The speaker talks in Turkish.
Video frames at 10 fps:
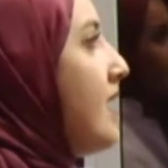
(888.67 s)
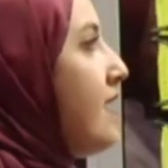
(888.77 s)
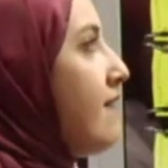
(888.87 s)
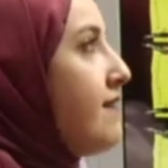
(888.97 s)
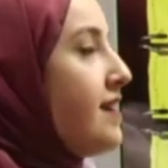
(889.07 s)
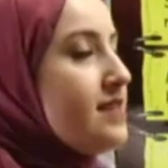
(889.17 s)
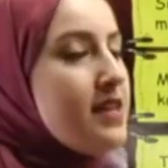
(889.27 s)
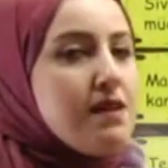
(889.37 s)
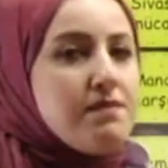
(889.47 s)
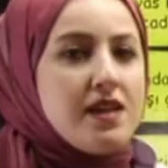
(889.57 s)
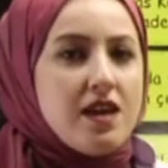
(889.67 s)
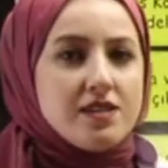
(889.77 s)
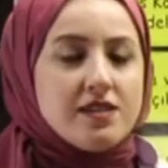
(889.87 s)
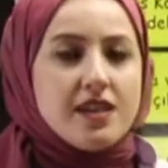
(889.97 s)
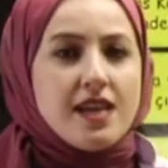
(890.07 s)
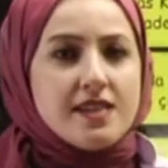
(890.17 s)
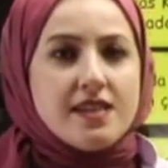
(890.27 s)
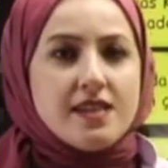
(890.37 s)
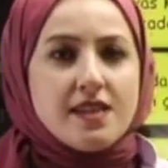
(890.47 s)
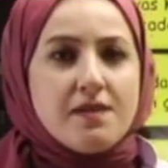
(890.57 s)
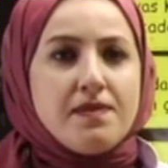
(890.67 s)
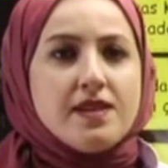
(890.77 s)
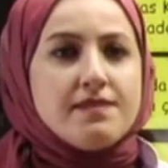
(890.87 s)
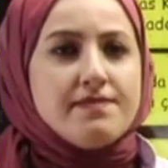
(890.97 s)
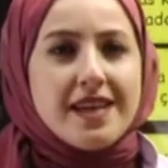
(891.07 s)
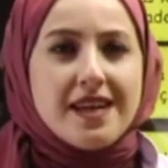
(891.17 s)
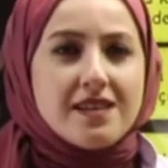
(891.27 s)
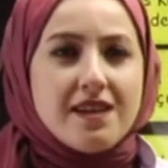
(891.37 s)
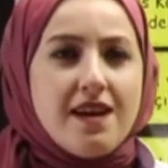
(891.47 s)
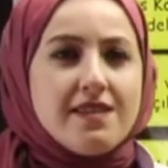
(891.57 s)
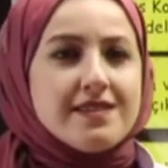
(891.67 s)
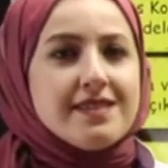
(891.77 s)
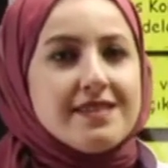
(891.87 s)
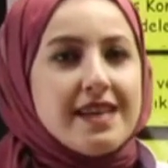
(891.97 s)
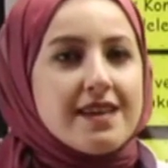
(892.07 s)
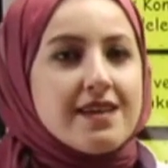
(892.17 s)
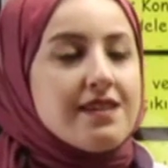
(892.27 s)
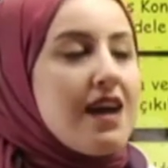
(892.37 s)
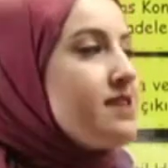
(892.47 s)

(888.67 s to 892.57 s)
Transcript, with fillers: Evet, birazcık etkinlik yapalım. Ne kadar anladık, ne kadar